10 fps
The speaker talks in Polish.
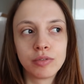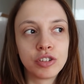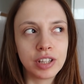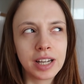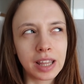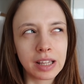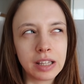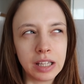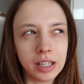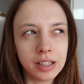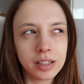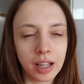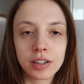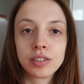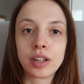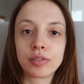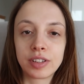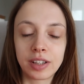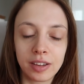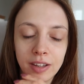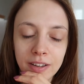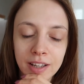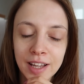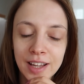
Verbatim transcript: 4, dni, tak, na 4 dni.